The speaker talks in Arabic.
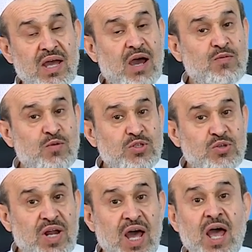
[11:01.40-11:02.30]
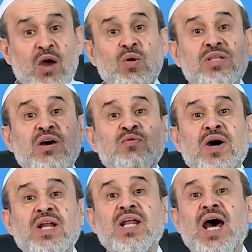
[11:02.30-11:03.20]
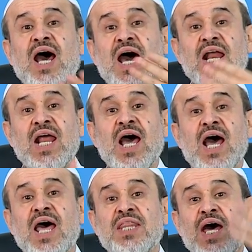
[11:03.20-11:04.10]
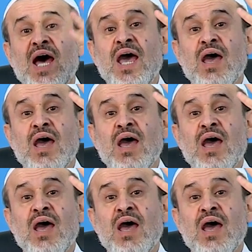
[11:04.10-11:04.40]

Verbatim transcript: أنفسنا وتفرع على هذا